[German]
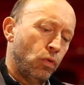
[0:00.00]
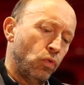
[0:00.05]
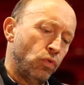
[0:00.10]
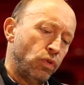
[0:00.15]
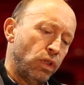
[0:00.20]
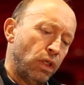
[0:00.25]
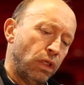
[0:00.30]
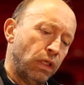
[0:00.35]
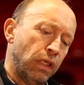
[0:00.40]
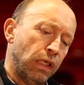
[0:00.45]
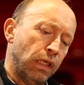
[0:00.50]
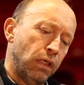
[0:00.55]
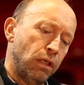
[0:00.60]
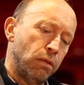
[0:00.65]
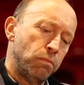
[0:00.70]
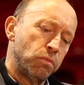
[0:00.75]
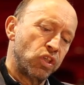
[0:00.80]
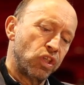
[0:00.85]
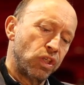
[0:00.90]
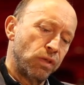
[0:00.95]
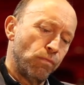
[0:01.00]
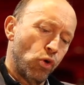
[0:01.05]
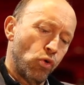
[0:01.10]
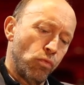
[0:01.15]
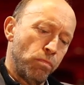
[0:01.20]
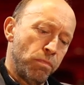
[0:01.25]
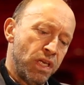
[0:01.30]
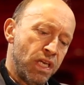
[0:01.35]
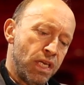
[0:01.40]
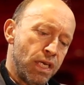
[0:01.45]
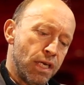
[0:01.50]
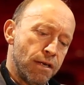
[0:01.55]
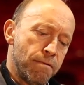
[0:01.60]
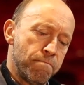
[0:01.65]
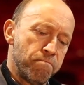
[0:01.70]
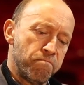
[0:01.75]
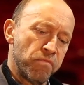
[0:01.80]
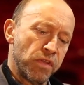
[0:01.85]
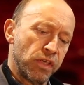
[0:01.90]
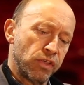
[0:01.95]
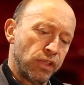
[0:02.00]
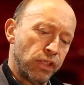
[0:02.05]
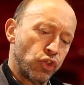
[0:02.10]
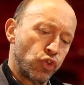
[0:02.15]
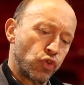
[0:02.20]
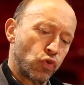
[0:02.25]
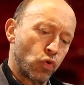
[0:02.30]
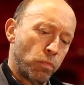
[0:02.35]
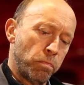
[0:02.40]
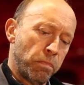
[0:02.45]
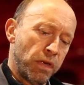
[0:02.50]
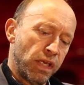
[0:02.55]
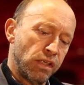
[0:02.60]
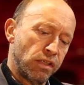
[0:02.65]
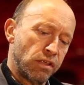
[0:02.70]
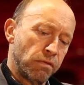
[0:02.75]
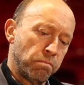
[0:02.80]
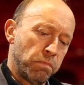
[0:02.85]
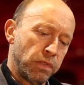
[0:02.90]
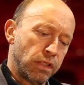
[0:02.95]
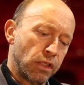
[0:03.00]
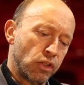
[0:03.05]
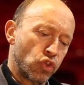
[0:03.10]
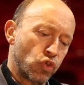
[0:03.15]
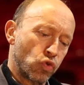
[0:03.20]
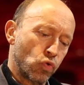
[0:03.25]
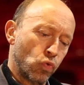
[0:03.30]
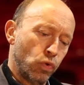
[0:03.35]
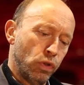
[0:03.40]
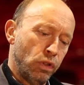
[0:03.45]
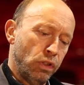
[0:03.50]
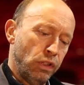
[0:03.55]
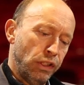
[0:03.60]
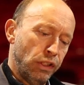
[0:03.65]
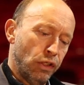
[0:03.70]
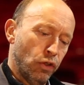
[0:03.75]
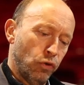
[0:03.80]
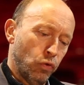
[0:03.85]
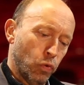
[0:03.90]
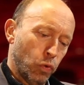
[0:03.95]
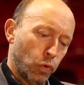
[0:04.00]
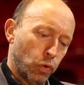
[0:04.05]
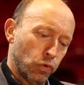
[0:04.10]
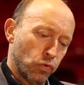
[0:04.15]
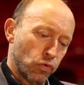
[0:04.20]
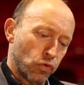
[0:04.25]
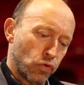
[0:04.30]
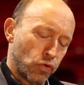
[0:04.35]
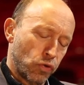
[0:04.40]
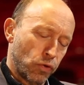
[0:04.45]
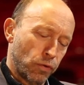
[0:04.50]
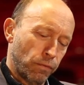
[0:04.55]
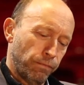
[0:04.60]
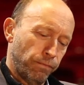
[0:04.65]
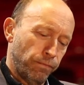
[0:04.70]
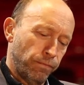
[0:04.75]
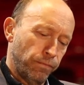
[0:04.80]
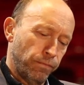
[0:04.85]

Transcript: Und er ging im Zimmer umher, das Instrument mit der Zunge niederdrückend.